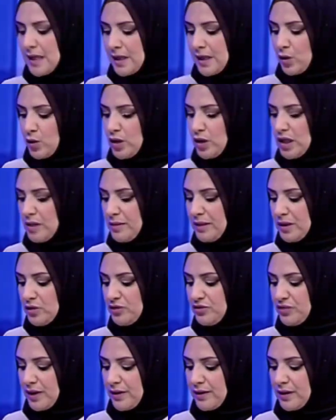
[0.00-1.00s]
كلما
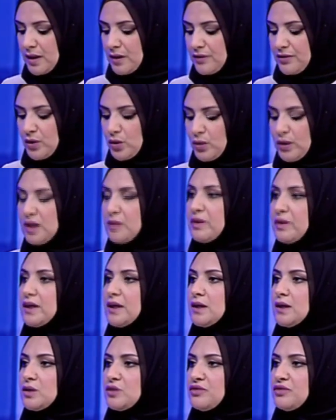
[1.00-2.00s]
تفرض آه، في كل
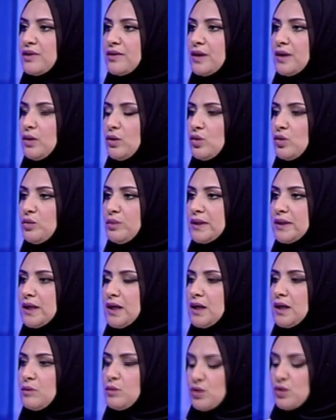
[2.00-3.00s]
مره تفرض العقوبات
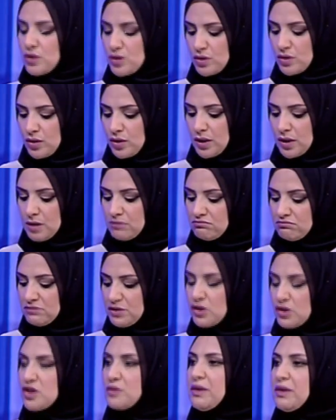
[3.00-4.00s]
على موسكو
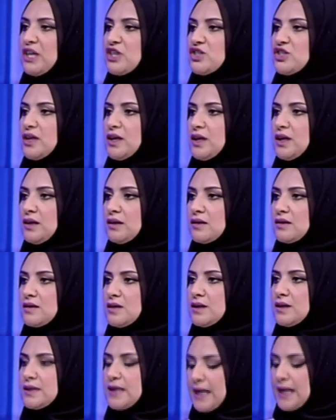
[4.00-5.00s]
يصبح الشارع
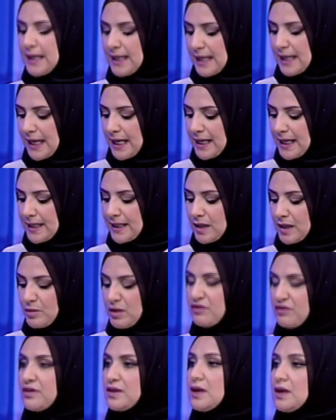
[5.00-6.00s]
الاقتصادي
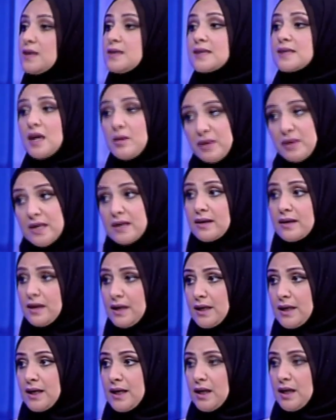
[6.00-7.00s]
العالمي في نقص كبير
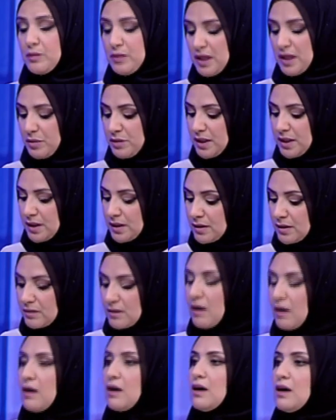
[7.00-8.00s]
من امدادات
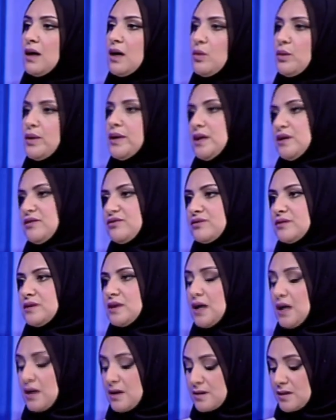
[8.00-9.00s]
الطاقه والنفط
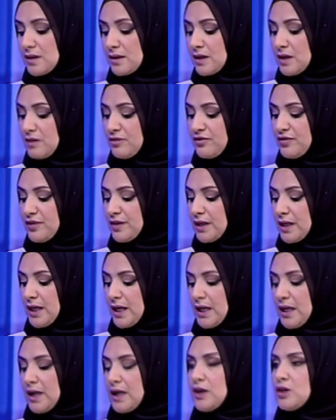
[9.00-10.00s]
خاصه في
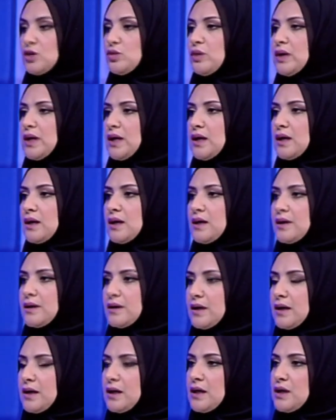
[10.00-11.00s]
آه، دول القاره العجوز